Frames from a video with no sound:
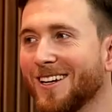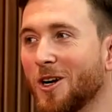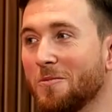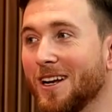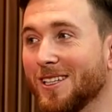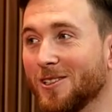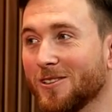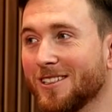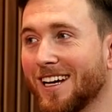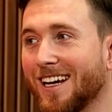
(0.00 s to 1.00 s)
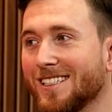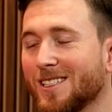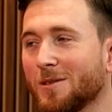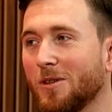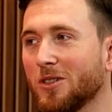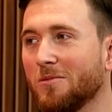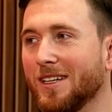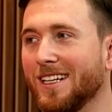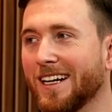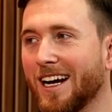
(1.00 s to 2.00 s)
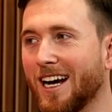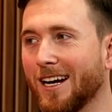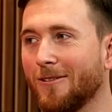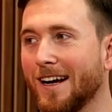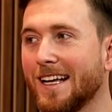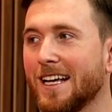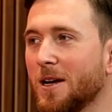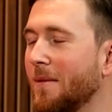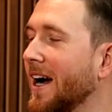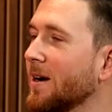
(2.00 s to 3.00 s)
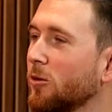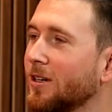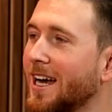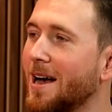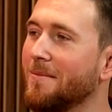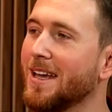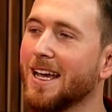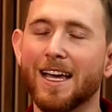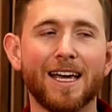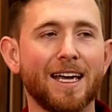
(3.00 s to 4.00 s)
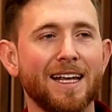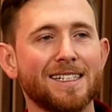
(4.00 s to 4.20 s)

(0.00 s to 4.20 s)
Kombinationsreisen, zum Beispiel mit Nicaragua, im Angebot haben, äh,